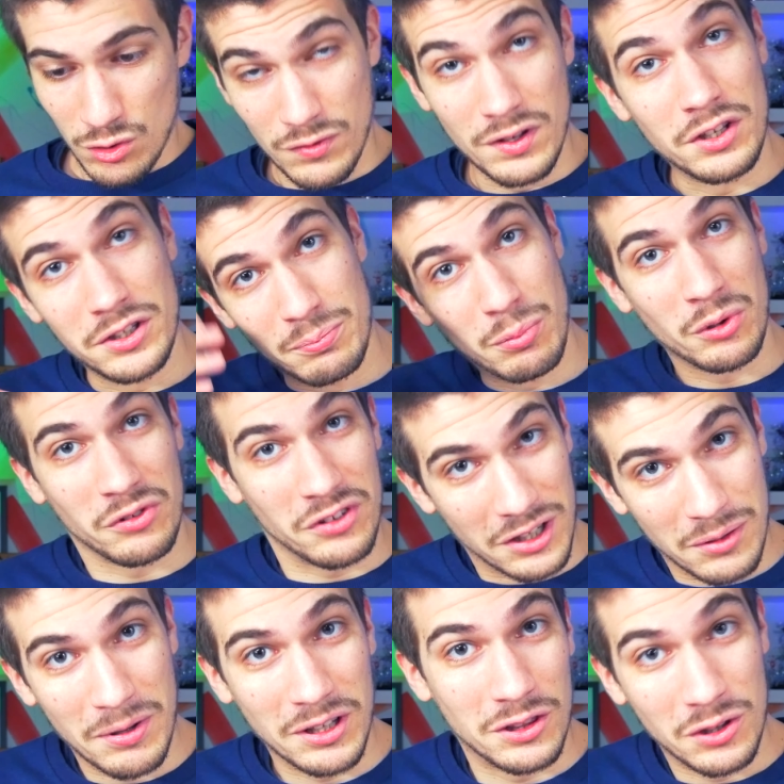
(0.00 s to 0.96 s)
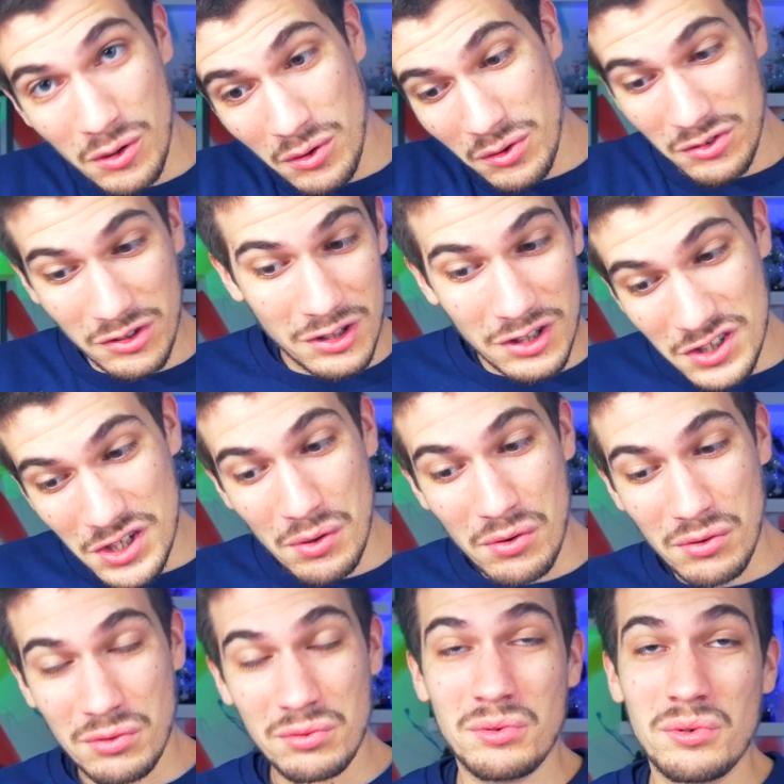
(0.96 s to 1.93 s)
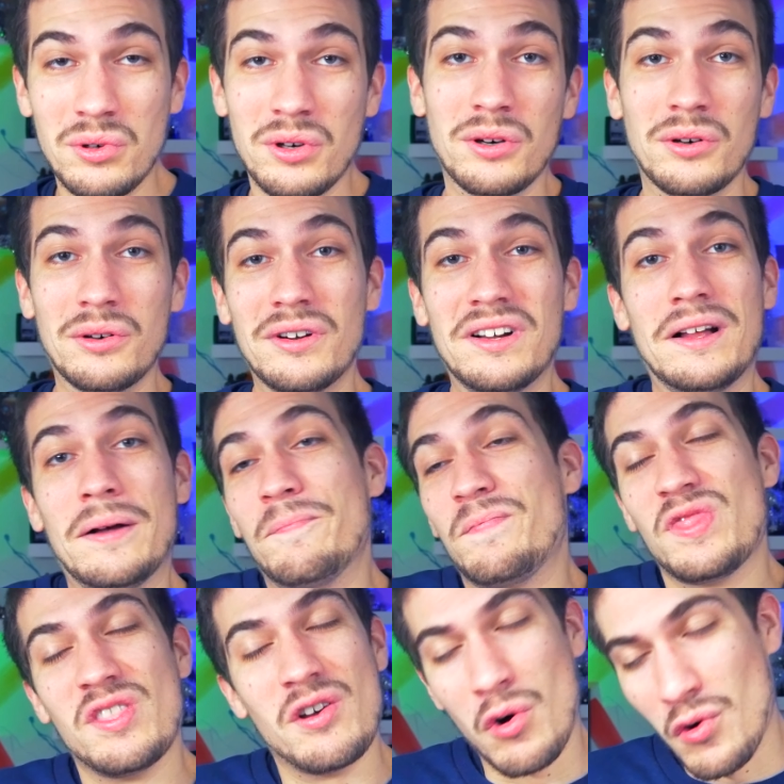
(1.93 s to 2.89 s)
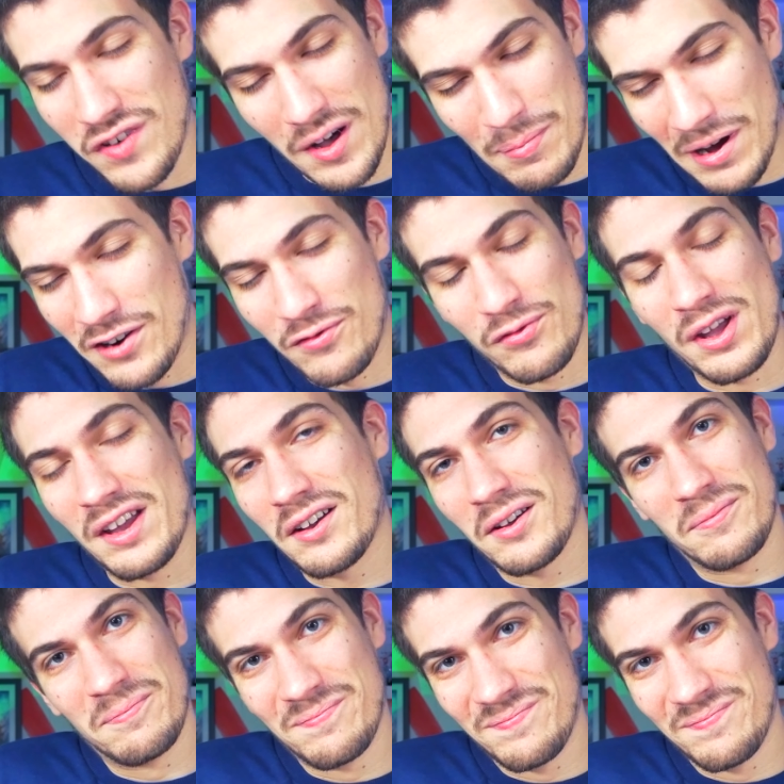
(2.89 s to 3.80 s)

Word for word: je viens d'y penser que maintenant, c'est déjà en cours, on va pas le faire.